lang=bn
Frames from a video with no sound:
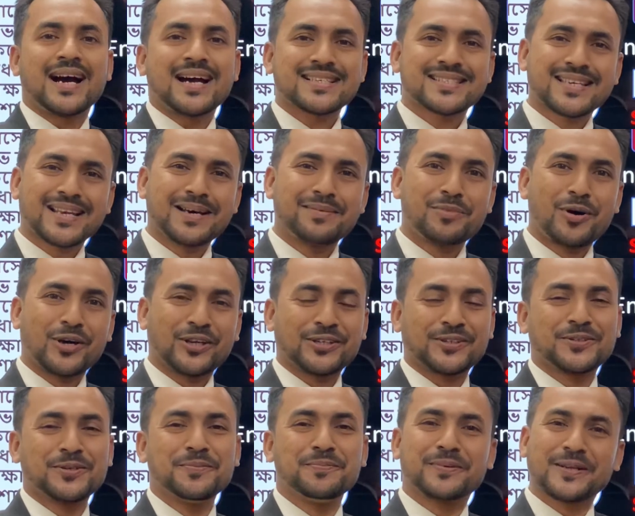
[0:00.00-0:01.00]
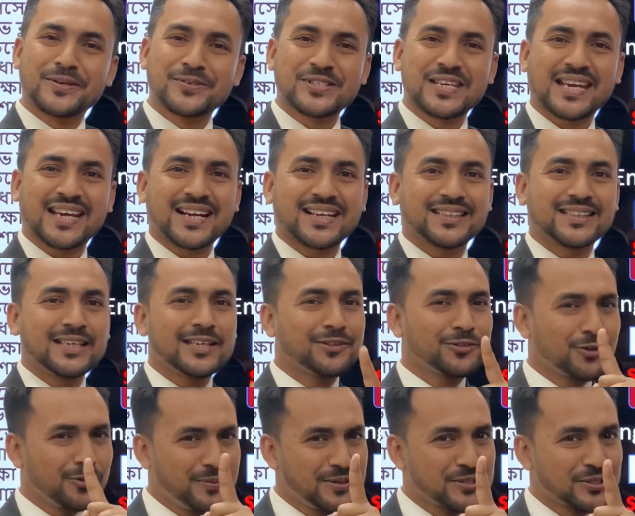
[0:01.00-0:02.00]
আসসালামু আলাইকুম প্রিয় শিক্ষার্থী
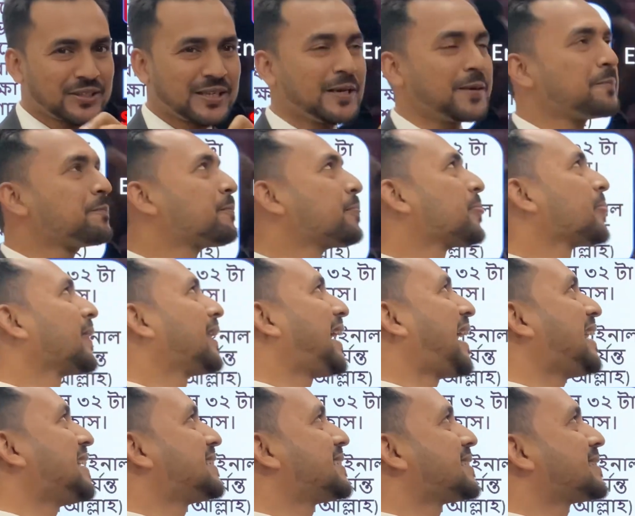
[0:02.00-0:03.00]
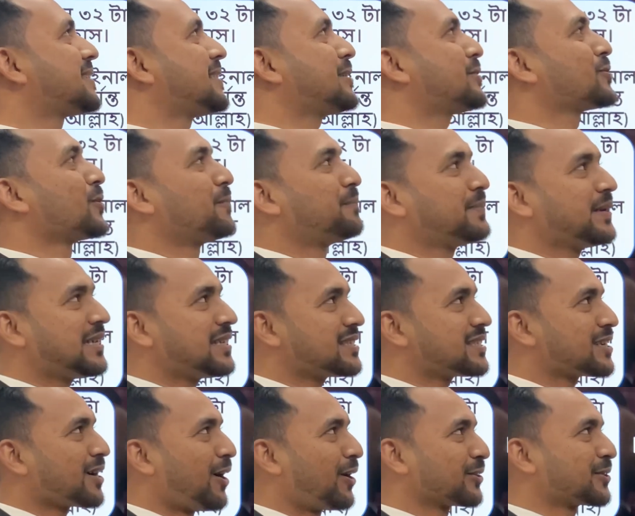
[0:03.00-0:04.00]
তুমি যদি এইচএসসি চব্বিশ
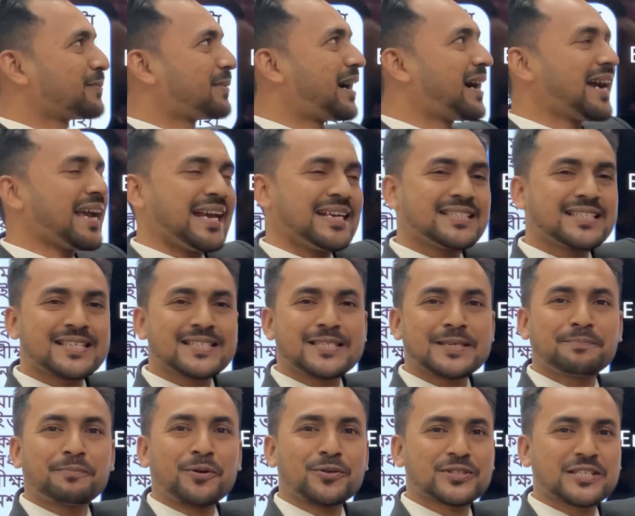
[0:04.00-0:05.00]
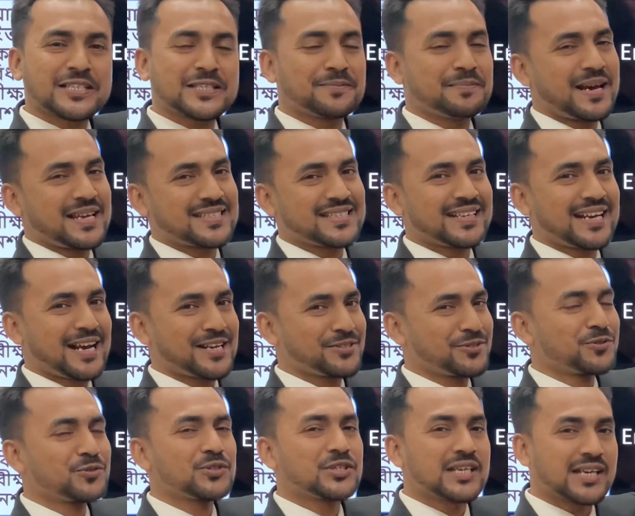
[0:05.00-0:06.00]
অথবা এইচএসসি পঁচিশ ব্যাচের
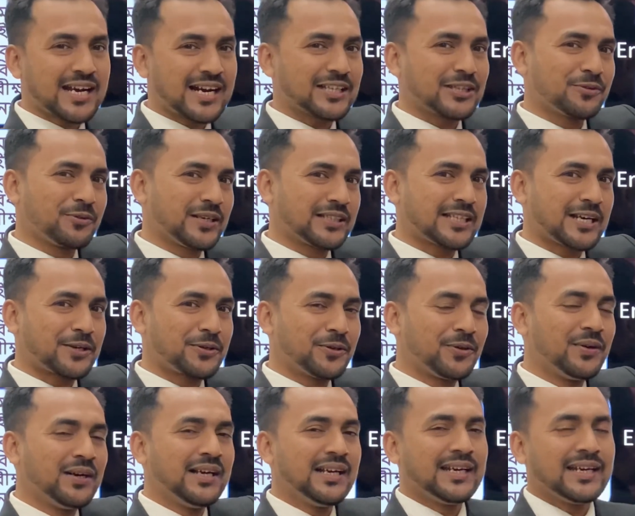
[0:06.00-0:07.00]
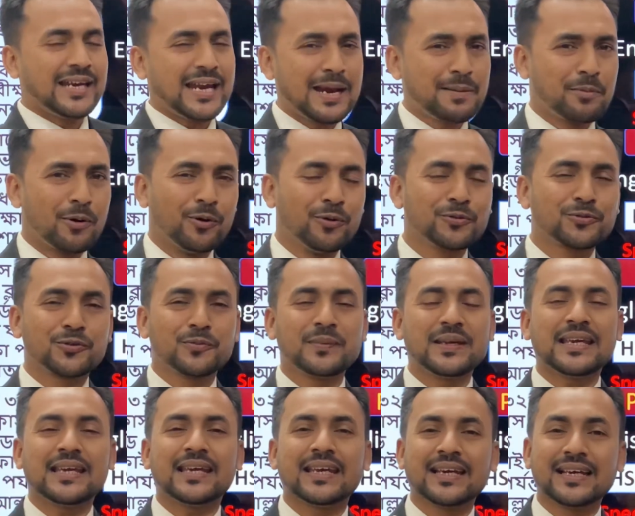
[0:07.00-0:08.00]
একজন শিক্ষার্থী হয়ে থাকো এবং
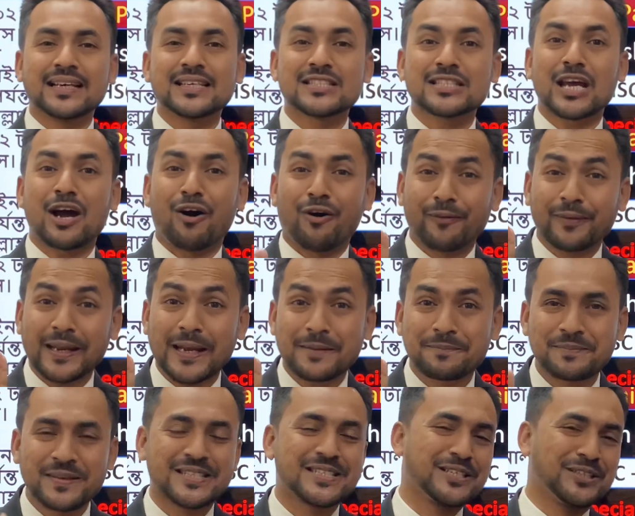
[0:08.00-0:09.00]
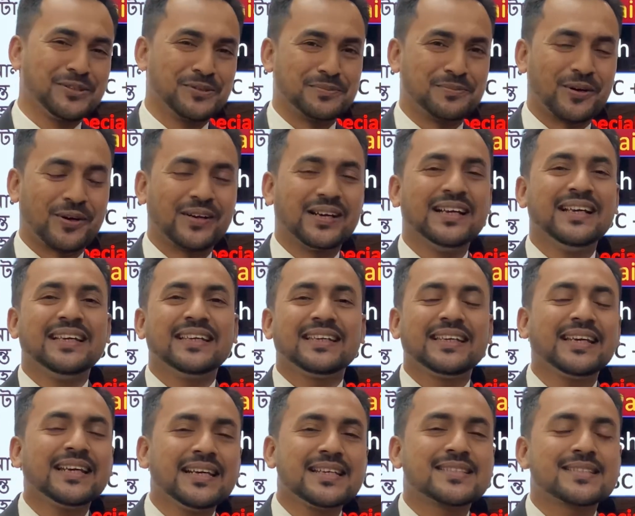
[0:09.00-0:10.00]
তুমি ইংলিশে অনেক বেশি দুর্বল
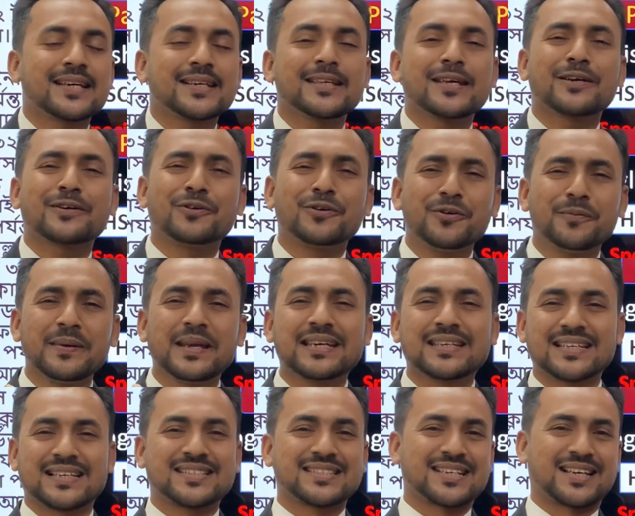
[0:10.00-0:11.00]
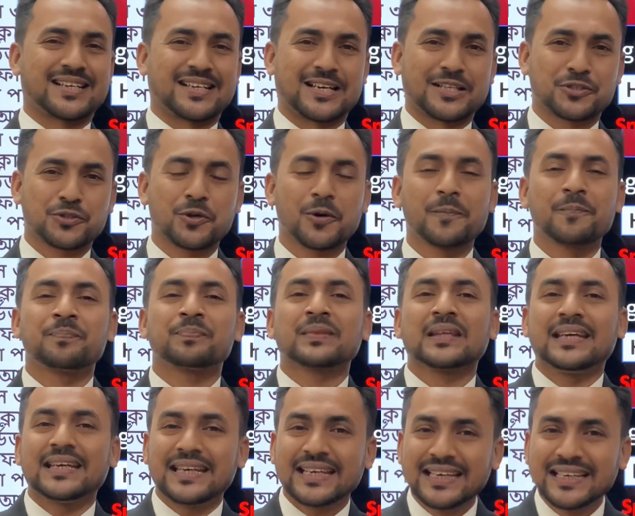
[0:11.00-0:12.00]
ইংলিশটা নিয়ে খুবই টেনশনে আছো
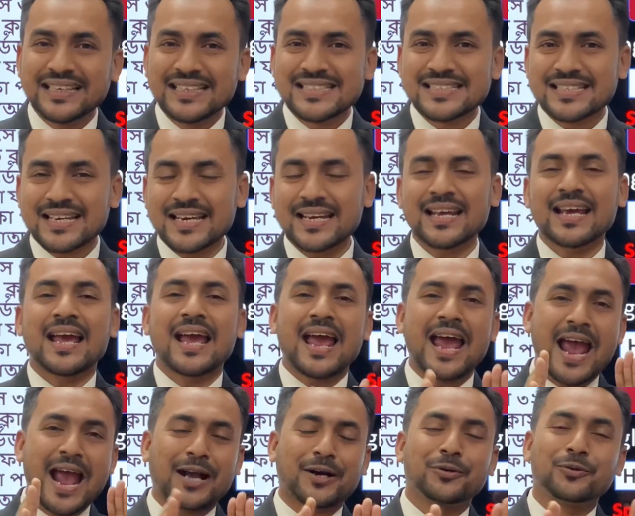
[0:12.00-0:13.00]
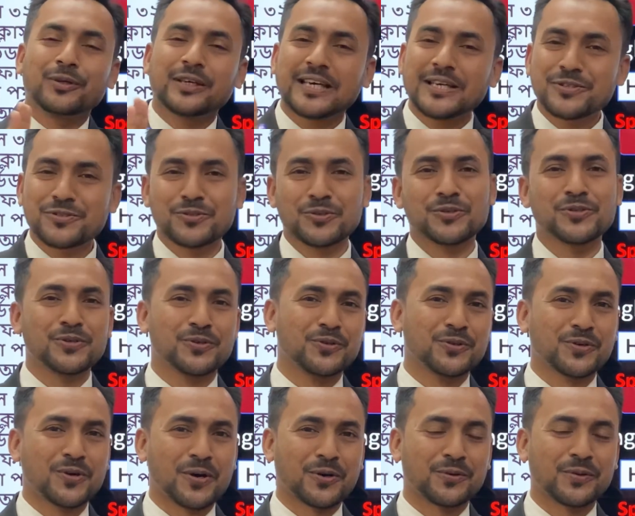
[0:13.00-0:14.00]
ইংলিশে এখনো কিচ্ছু
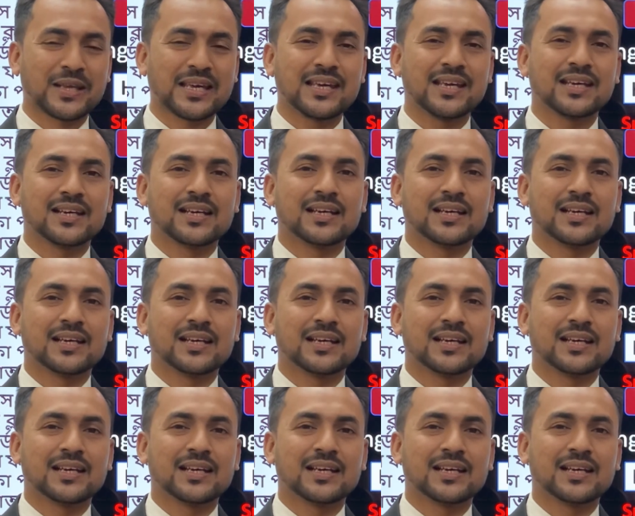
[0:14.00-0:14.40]
শুরু করনি